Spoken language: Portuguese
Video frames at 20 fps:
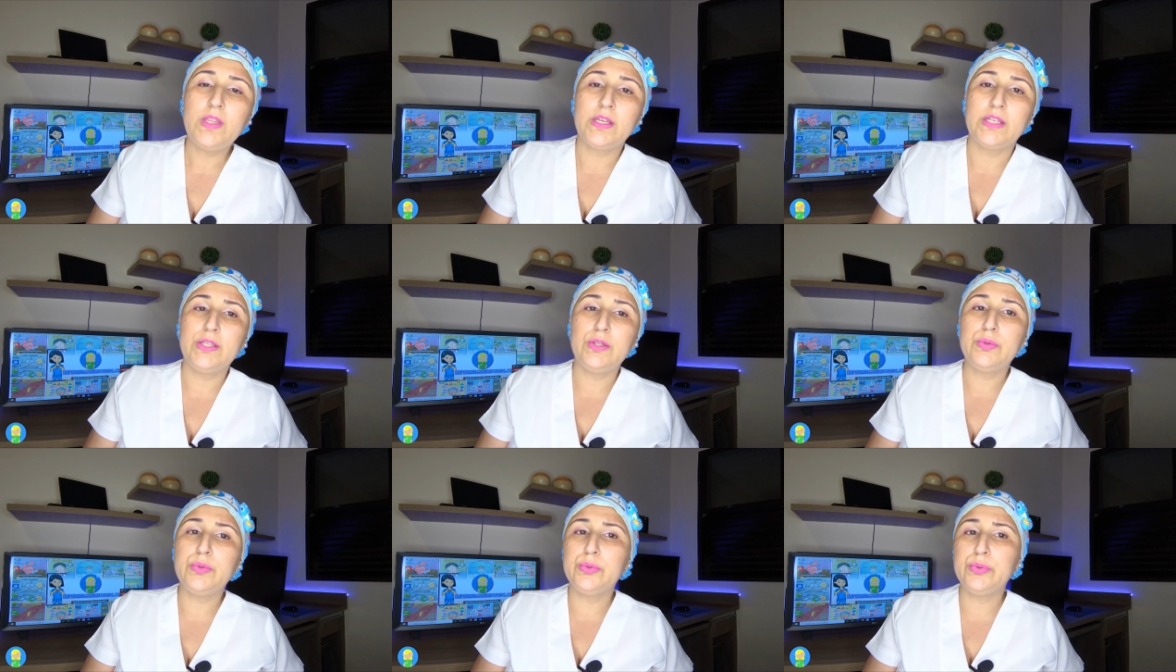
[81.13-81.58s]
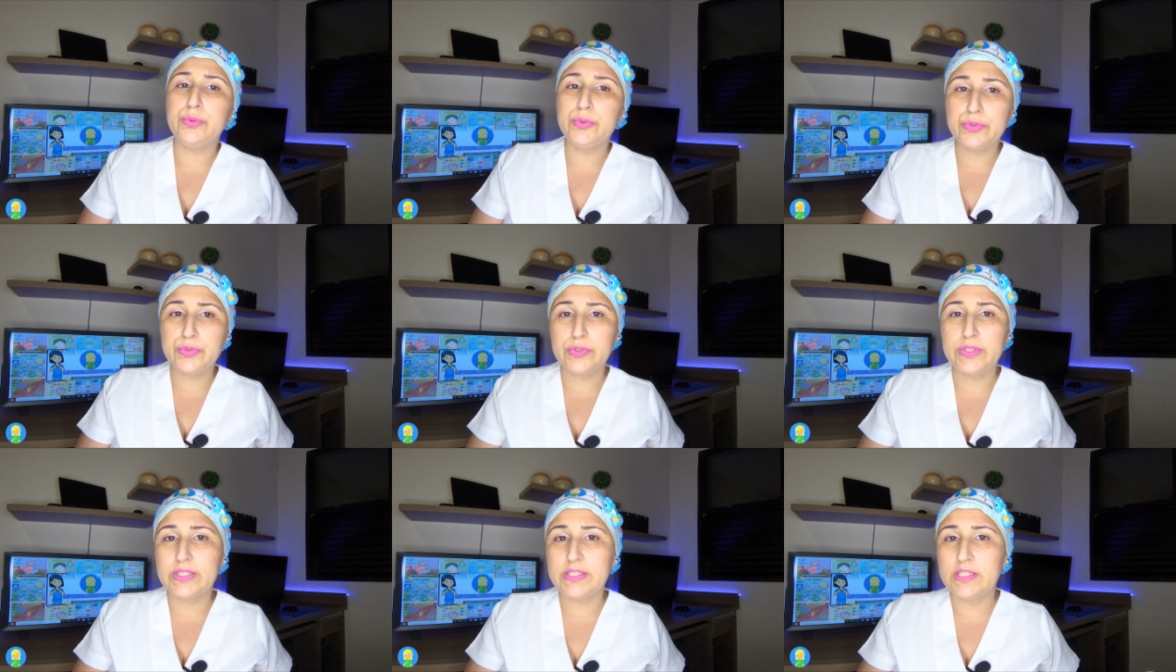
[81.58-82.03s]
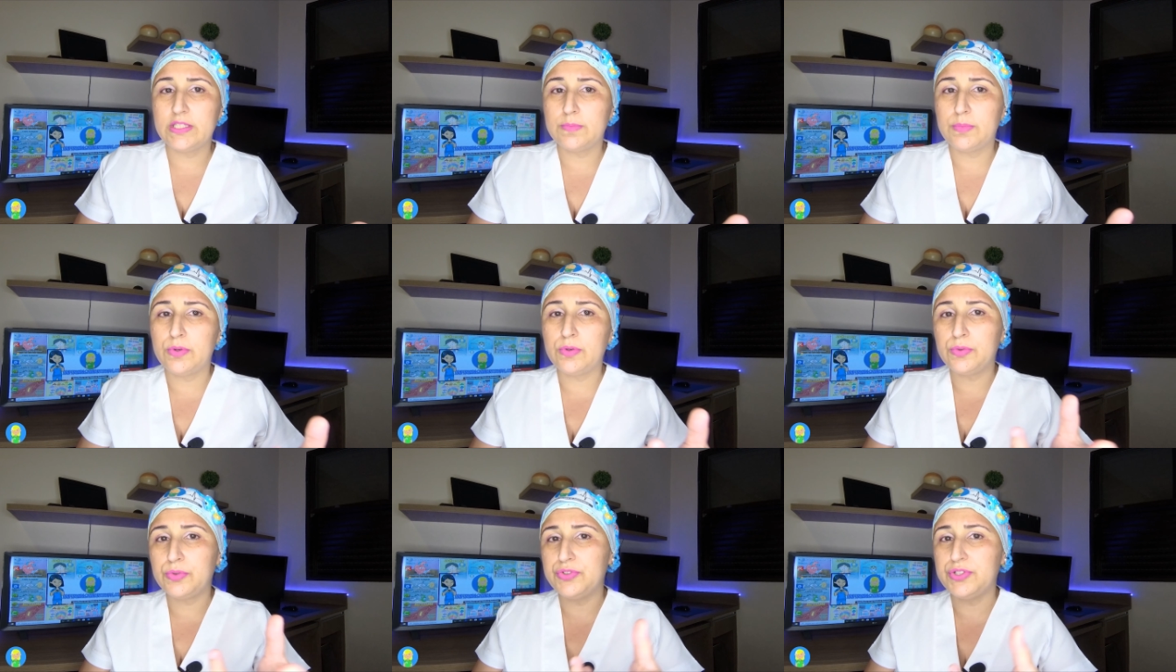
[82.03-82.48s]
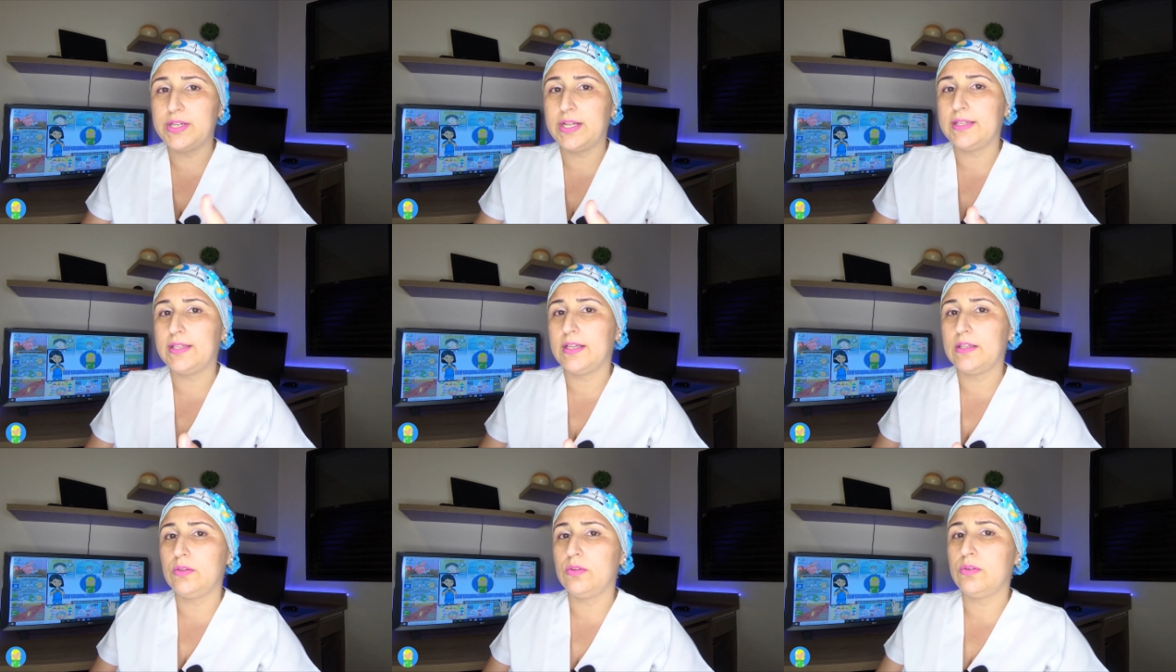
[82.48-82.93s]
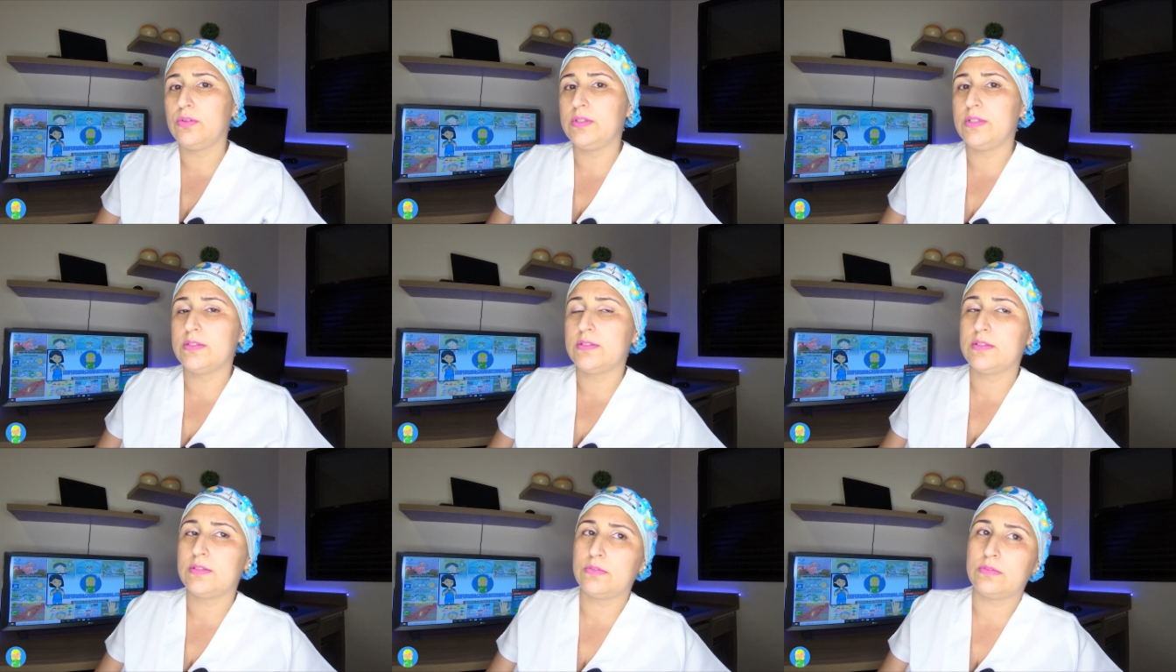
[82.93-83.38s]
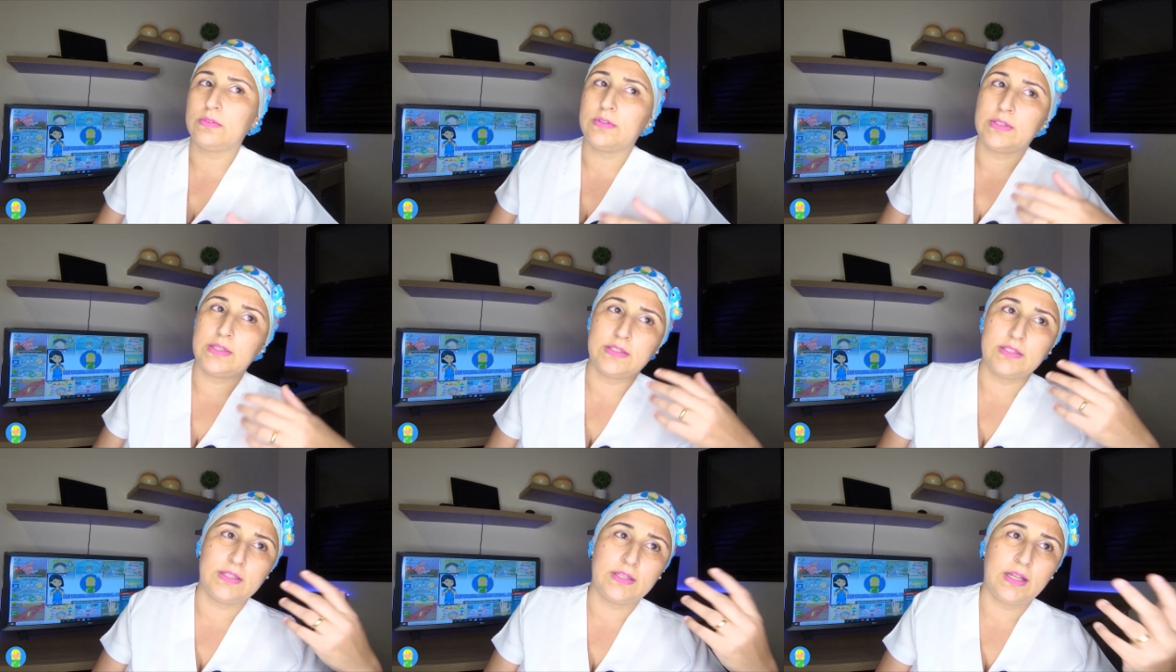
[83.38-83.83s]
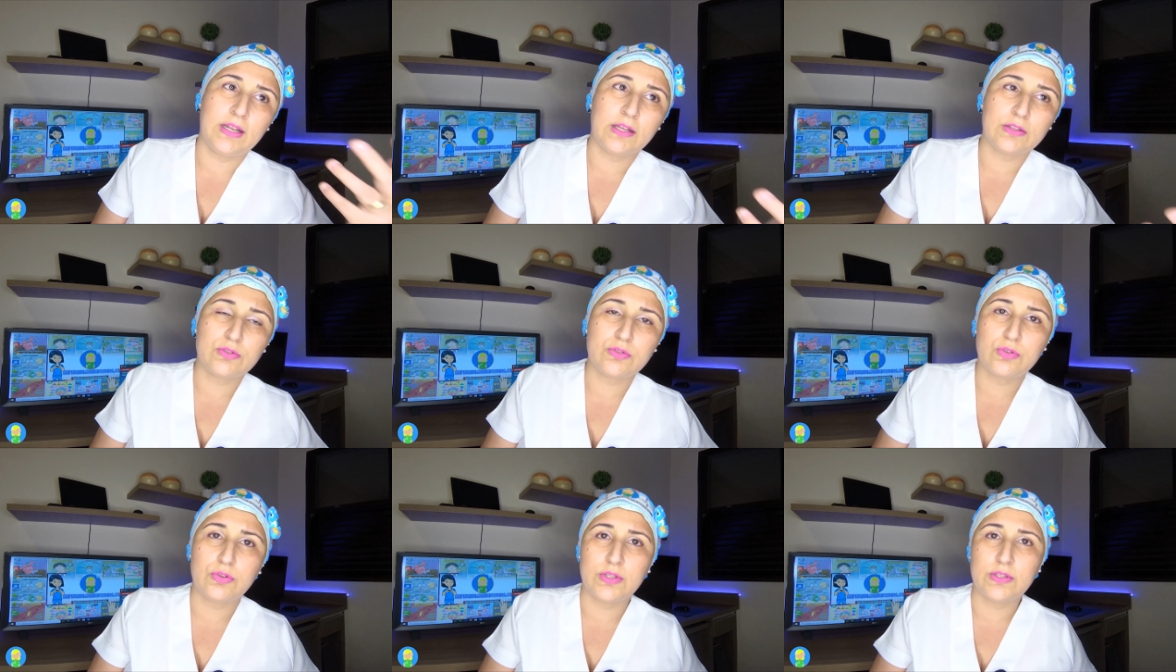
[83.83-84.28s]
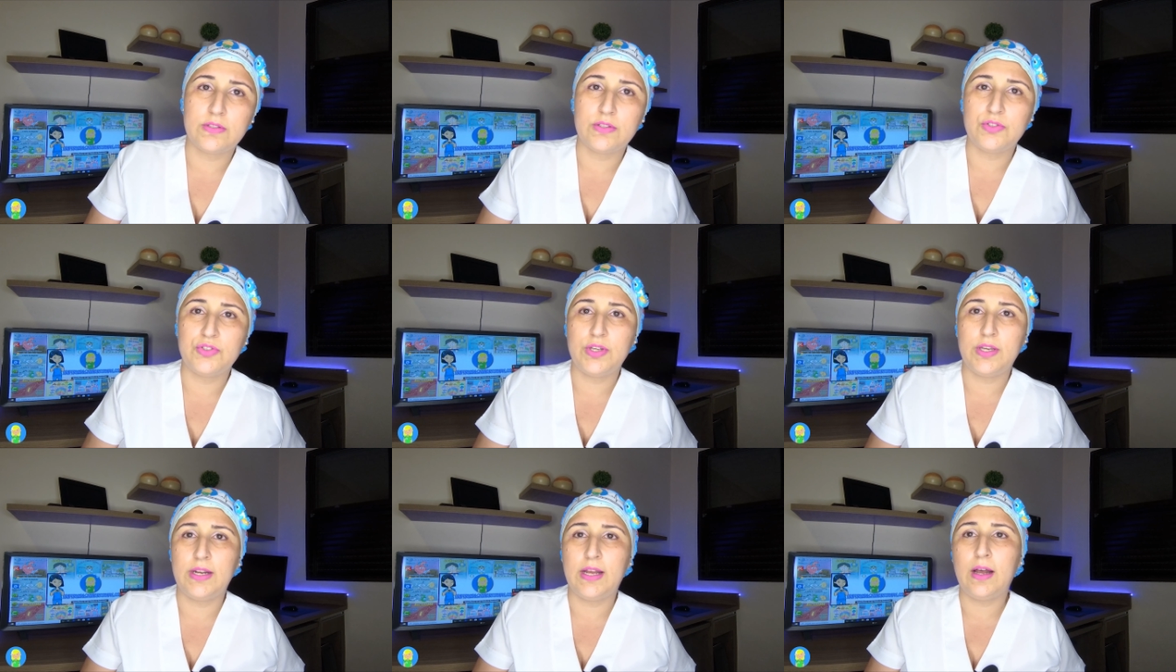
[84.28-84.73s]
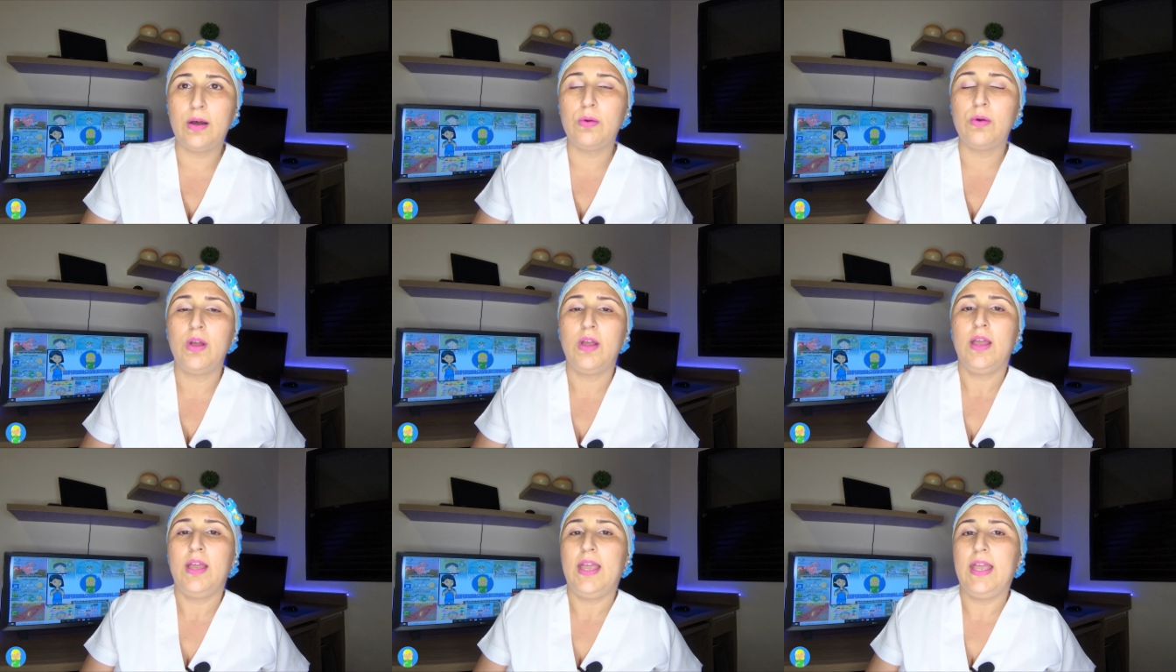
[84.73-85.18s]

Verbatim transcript: E o uso desses broncodilatadores no, nas inalações em geral,